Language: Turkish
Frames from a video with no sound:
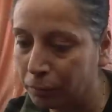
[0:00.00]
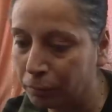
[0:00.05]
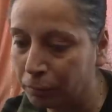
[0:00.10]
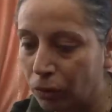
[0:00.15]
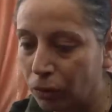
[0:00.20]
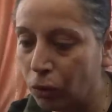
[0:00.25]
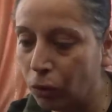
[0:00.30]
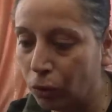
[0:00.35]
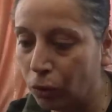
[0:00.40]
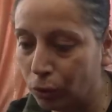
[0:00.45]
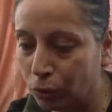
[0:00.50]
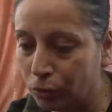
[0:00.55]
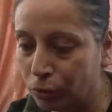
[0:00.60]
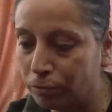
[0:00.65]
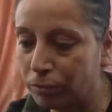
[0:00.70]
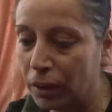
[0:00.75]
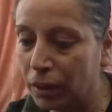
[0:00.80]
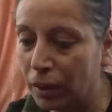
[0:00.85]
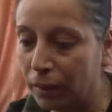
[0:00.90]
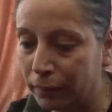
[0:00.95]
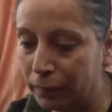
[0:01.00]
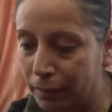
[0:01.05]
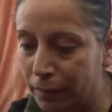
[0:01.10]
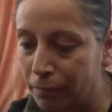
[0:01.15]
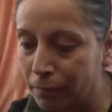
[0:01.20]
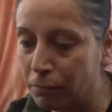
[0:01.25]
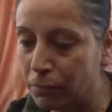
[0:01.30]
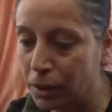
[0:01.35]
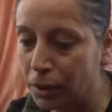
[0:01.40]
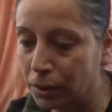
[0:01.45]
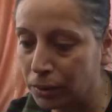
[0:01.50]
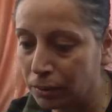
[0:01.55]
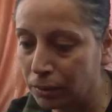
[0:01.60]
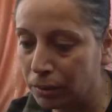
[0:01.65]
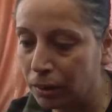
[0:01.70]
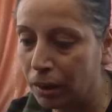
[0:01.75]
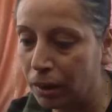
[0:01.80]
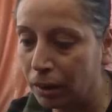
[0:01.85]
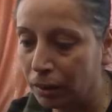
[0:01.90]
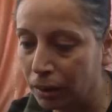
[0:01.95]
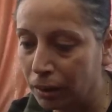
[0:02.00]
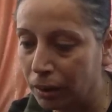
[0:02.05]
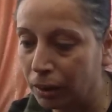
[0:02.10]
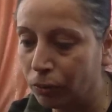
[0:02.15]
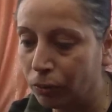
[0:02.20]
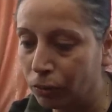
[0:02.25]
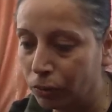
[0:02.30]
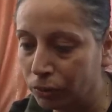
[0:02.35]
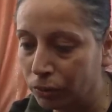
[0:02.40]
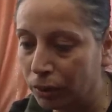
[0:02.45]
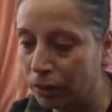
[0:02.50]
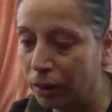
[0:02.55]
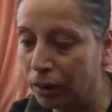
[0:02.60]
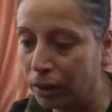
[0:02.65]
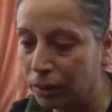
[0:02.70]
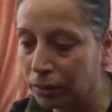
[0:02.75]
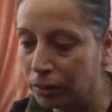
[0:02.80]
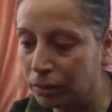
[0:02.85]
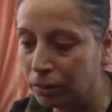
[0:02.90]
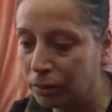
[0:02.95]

Oğlum ve annem var. Hala oradalar.